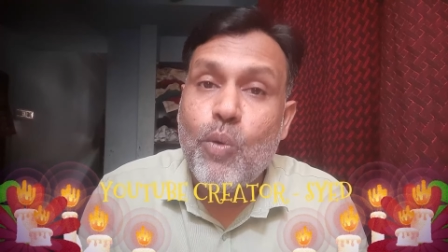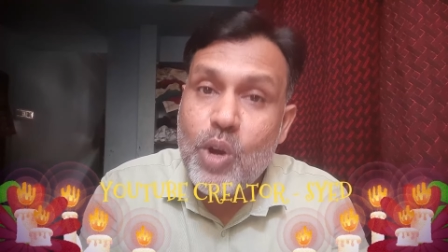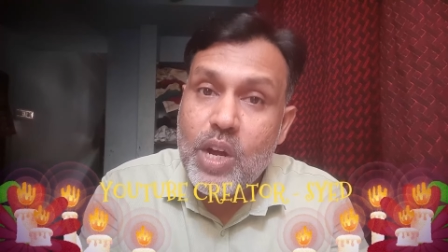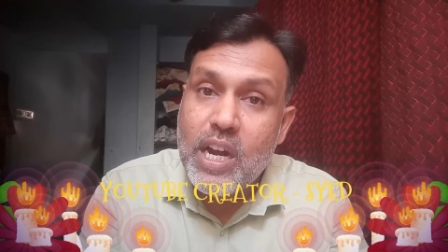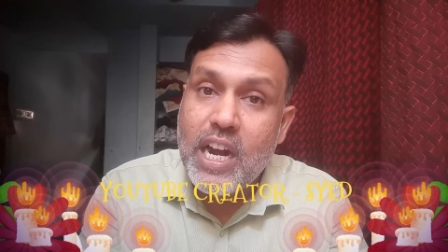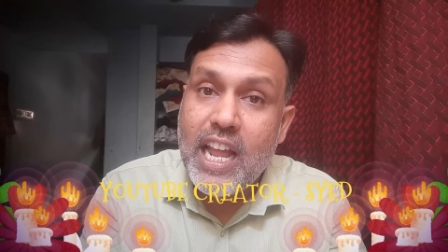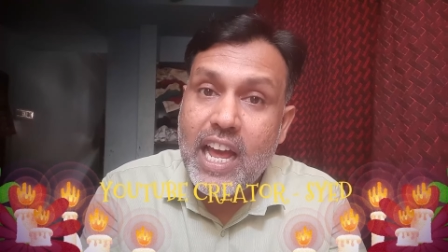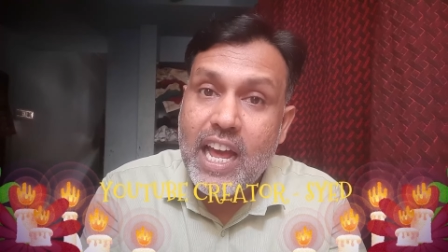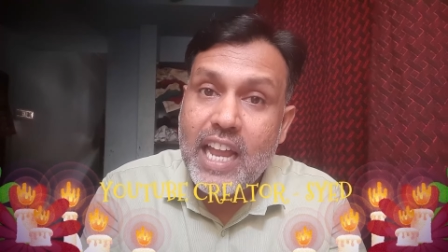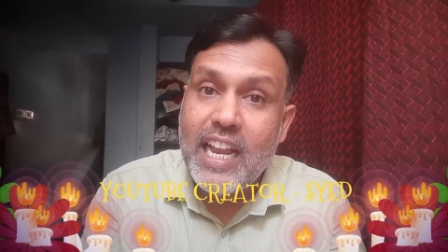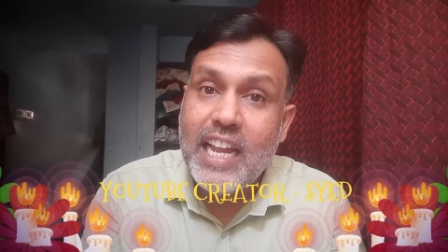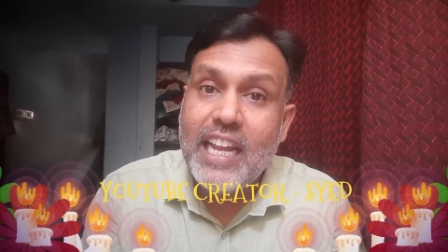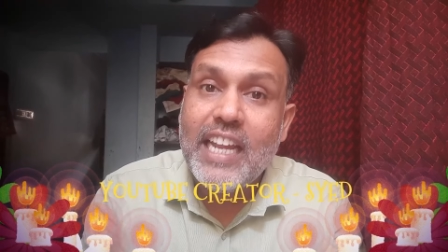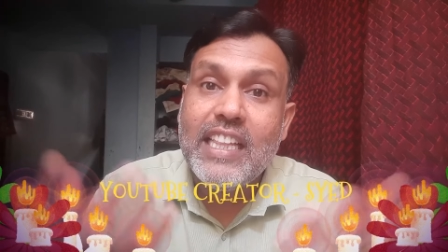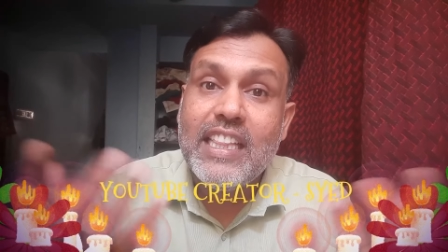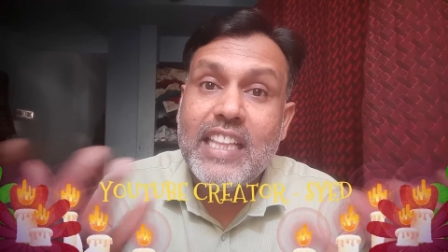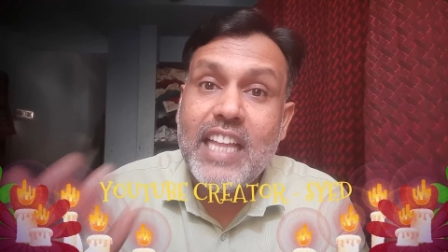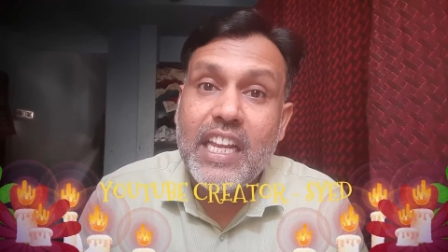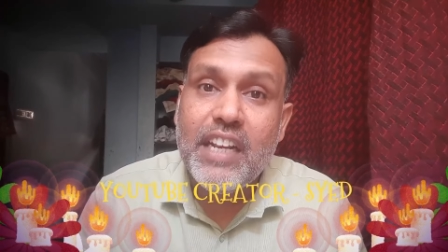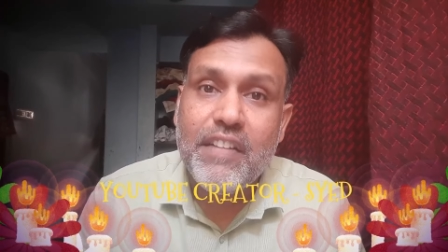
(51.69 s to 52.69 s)
உங்களால்
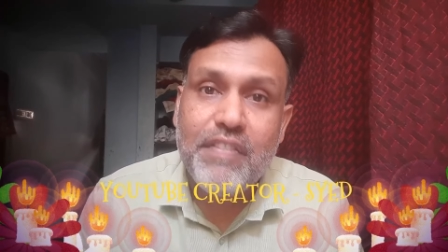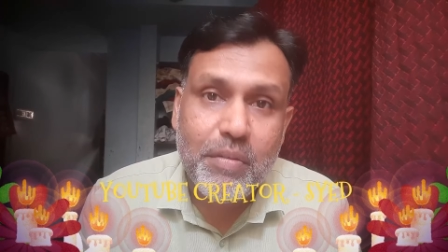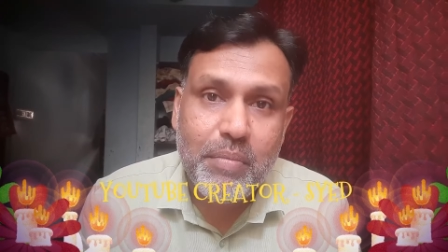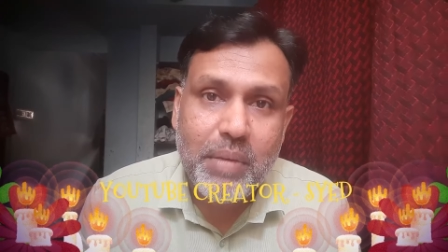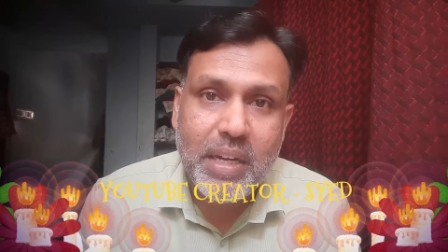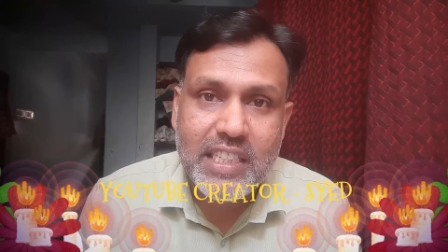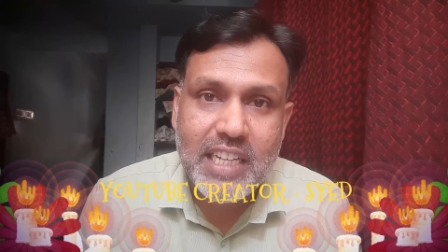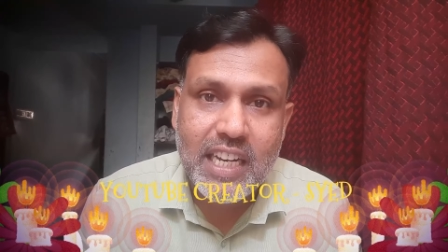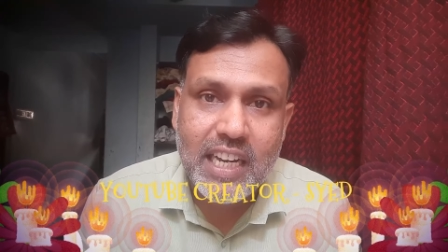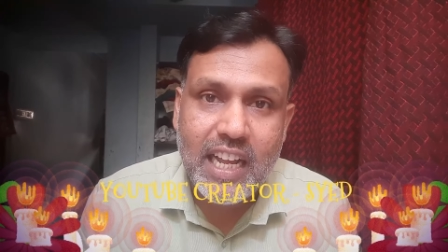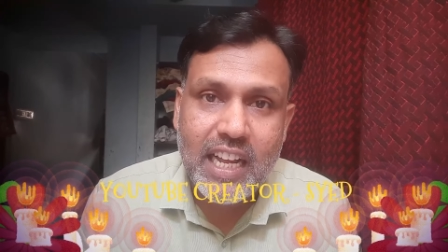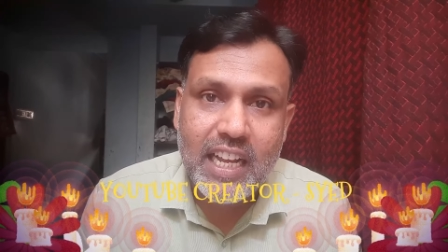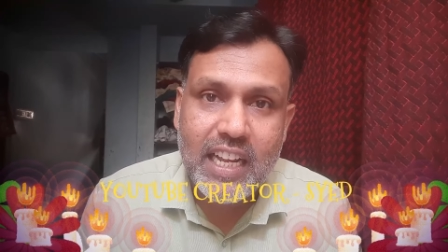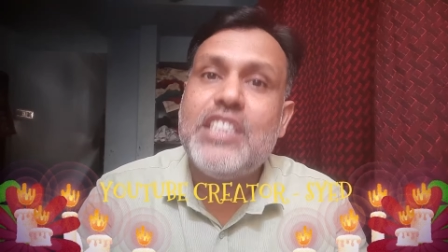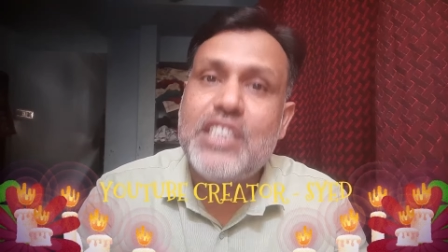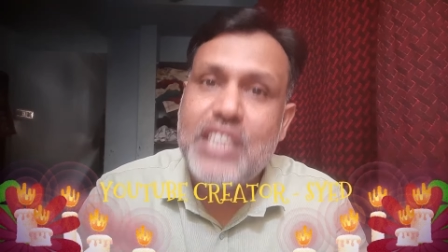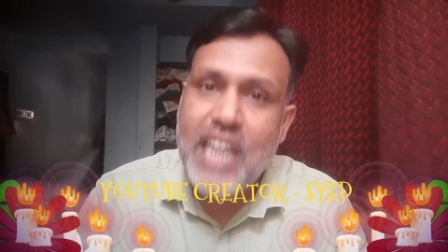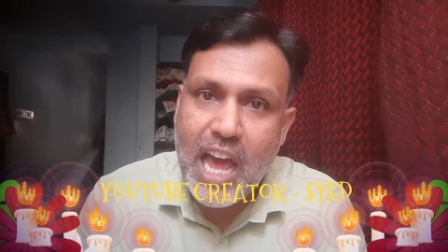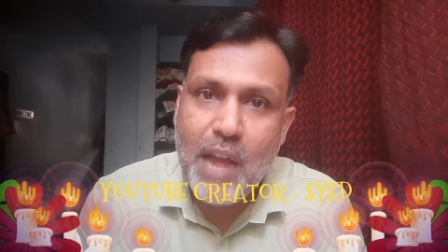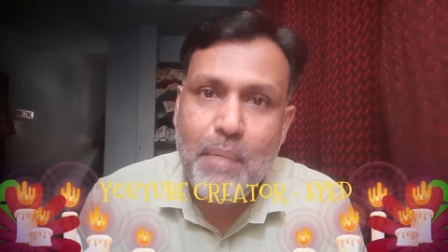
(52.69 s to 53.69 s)
இந்த இன்ஃபர்மேஷனை
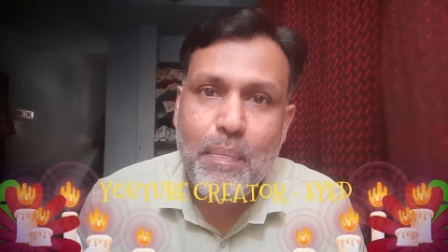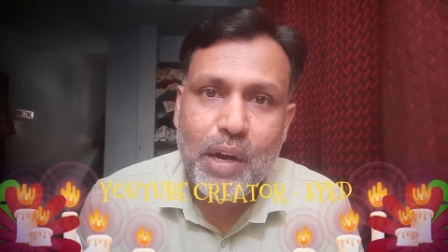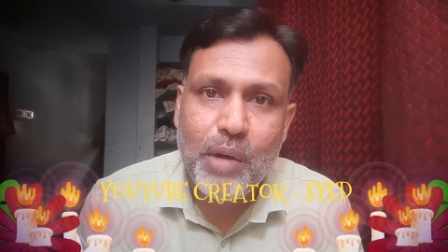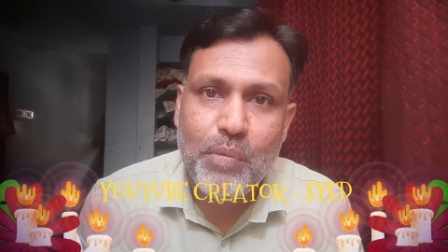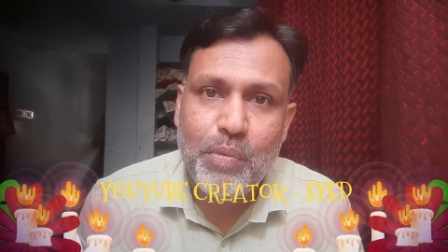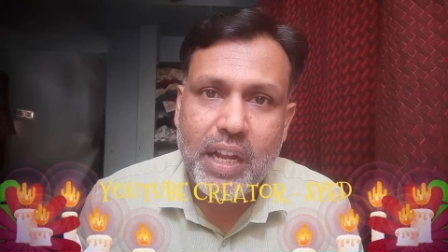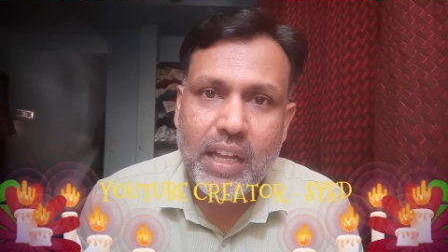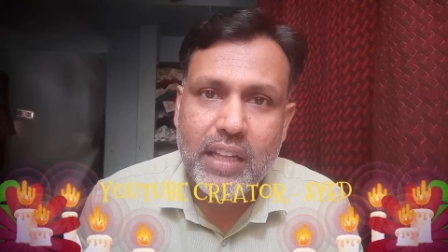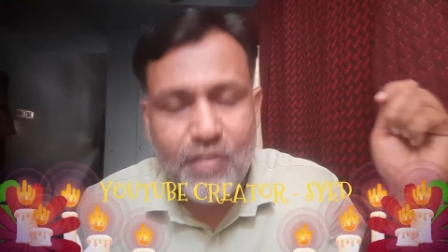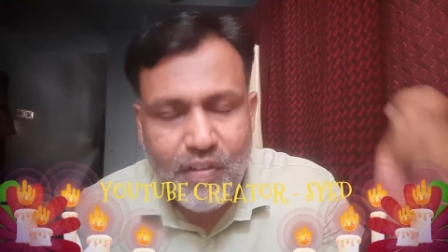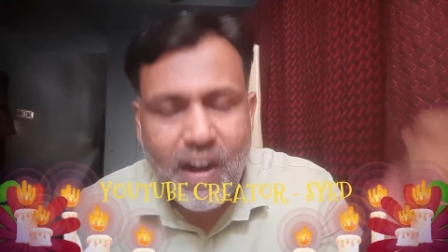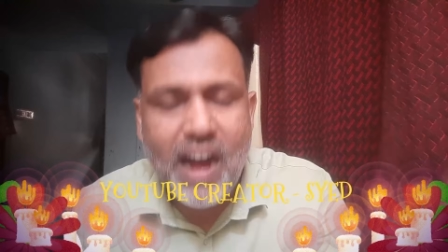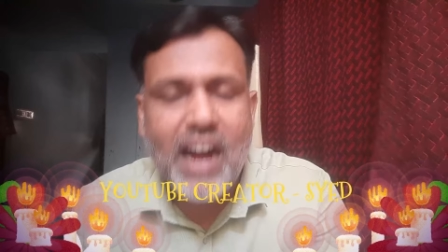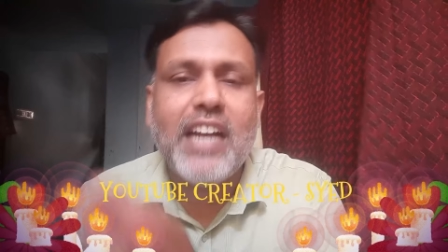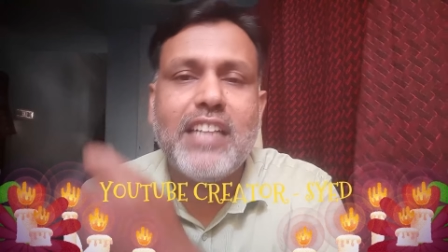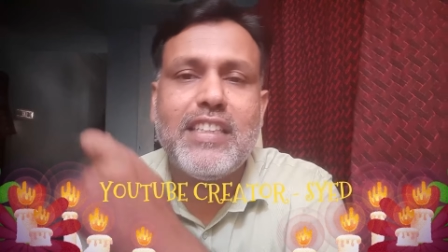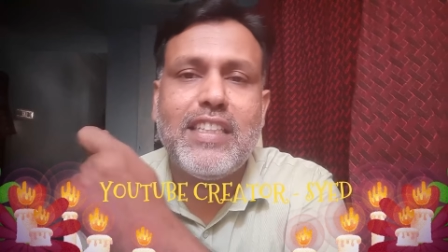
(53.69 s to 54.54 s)
ஷேர் பண்ண முடியாது வாங்க